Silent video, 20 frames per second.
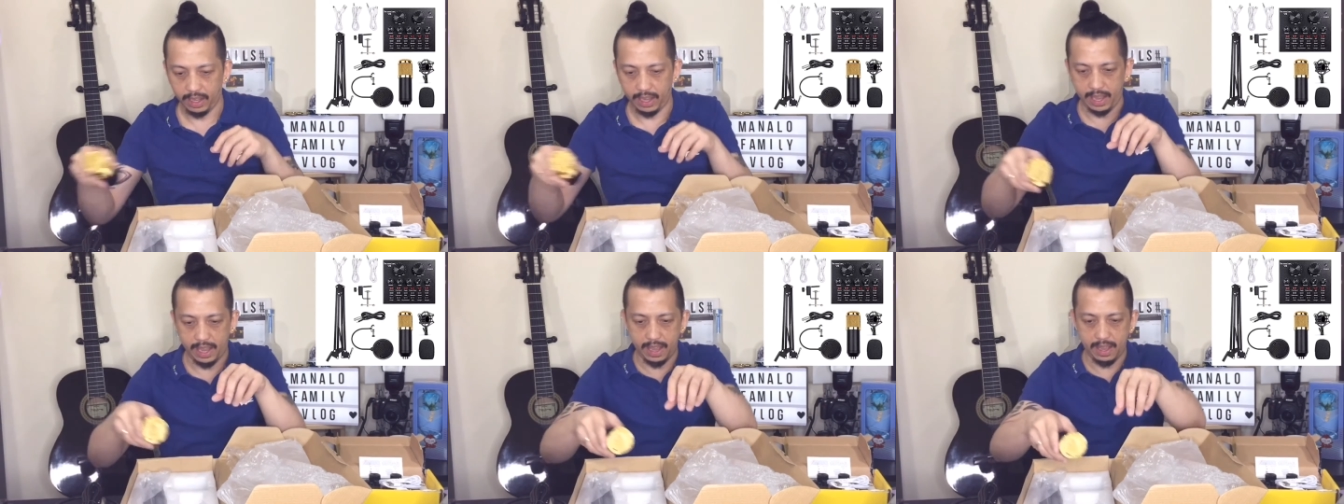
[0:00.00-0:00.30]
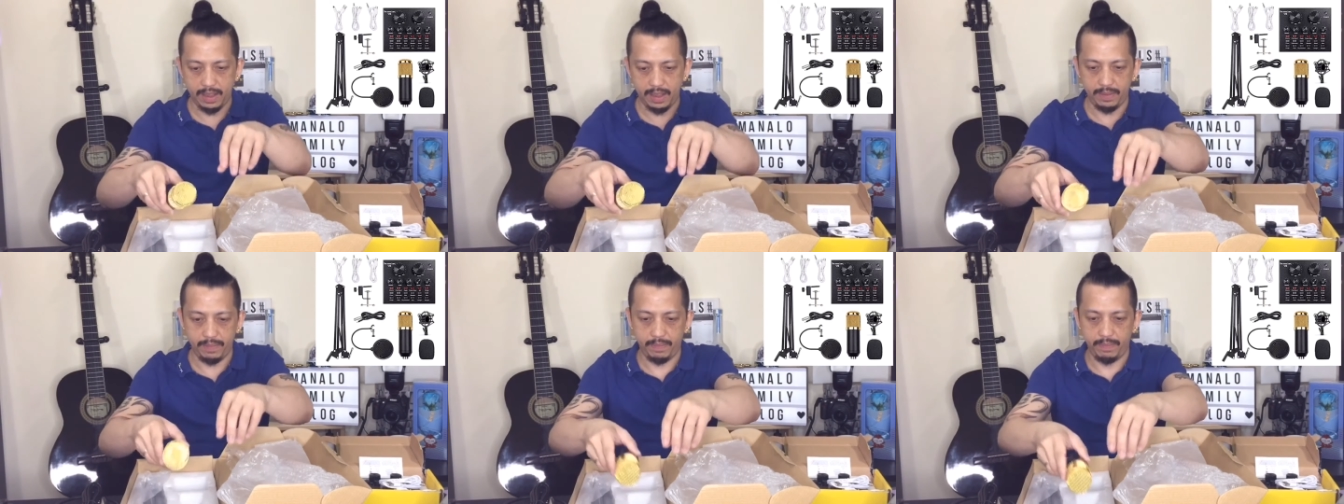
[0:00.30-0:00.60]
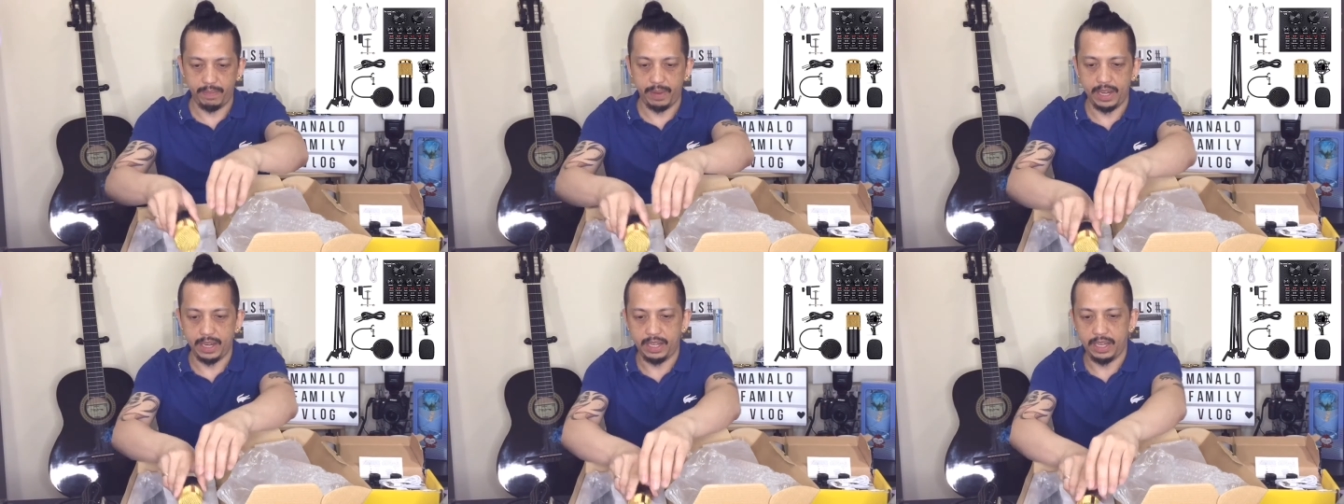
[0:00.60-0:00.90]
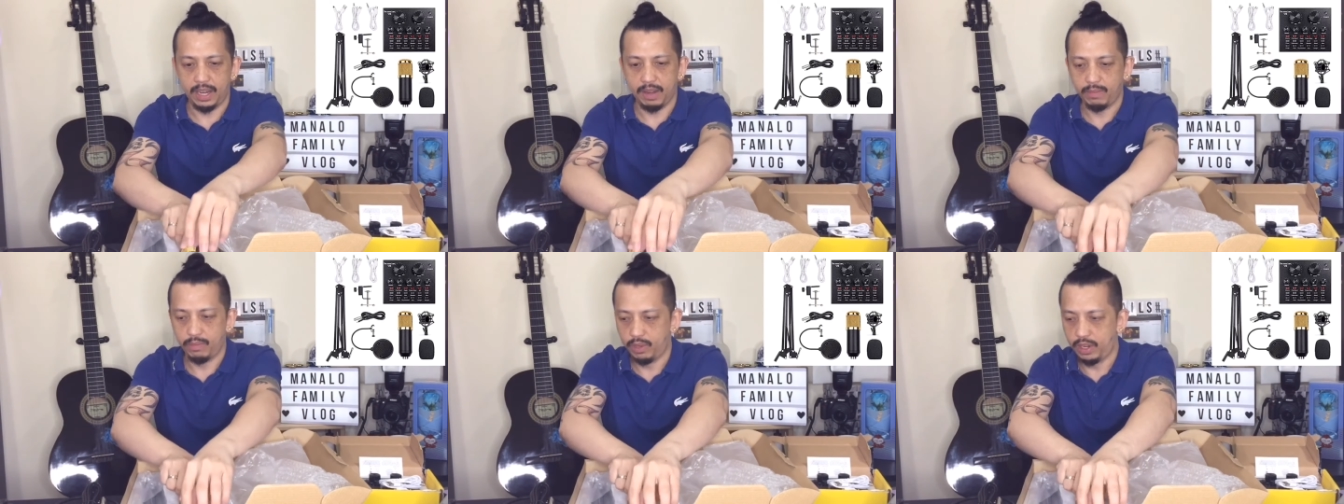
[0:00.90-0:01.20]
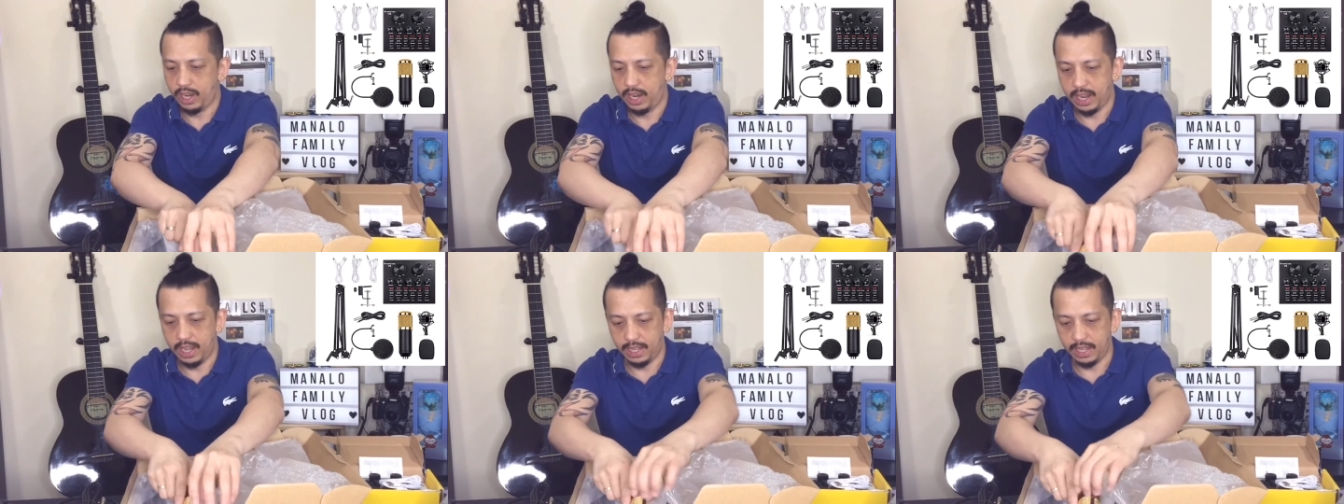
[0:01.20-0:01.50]
Kaya balik lang
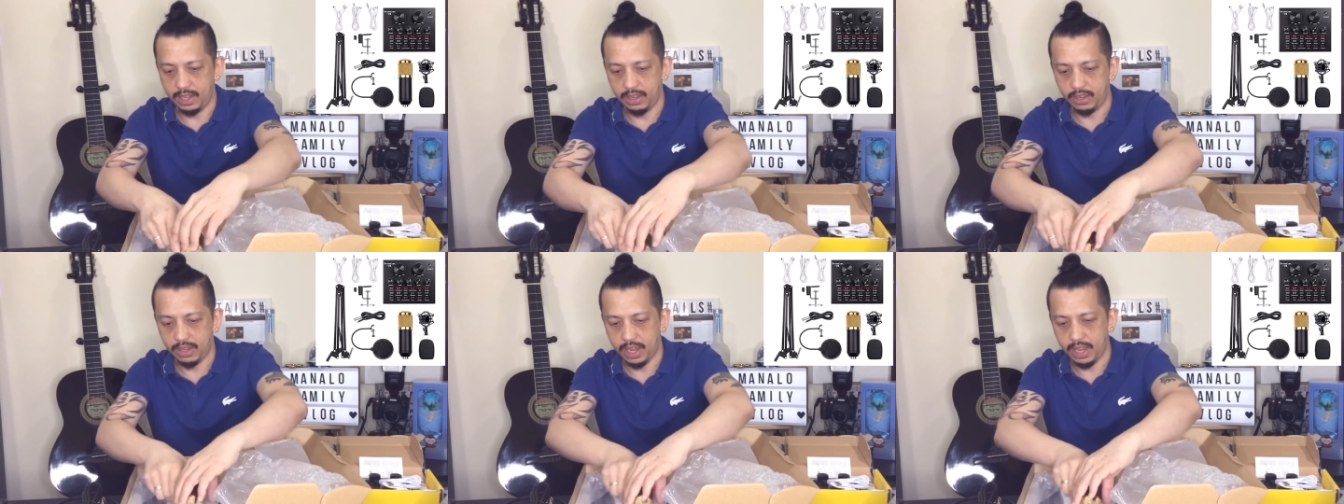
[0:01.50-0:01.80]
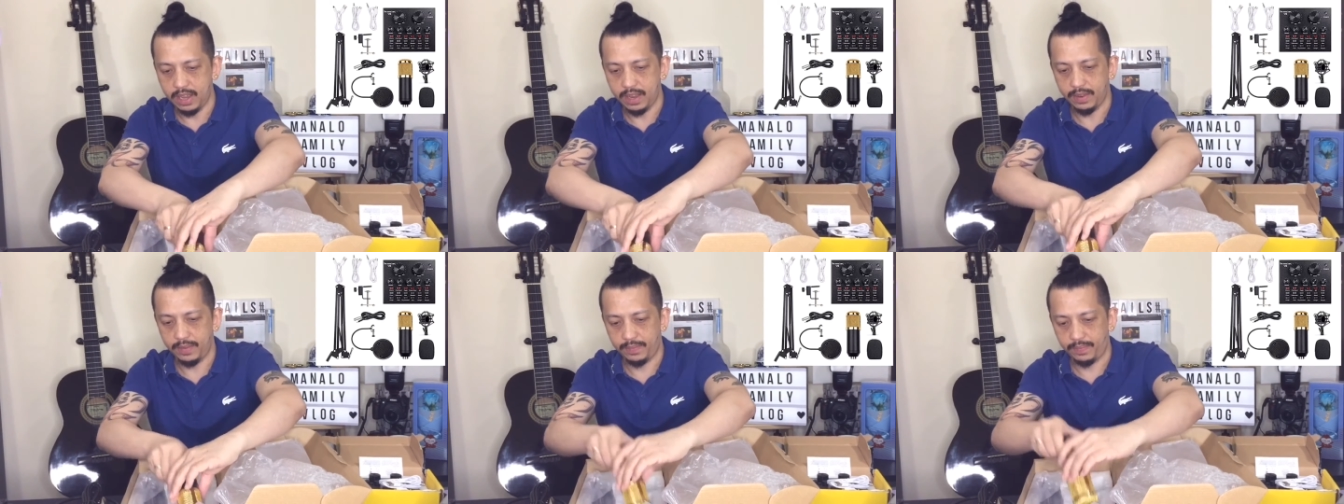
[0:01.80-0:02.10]
muna natin siya.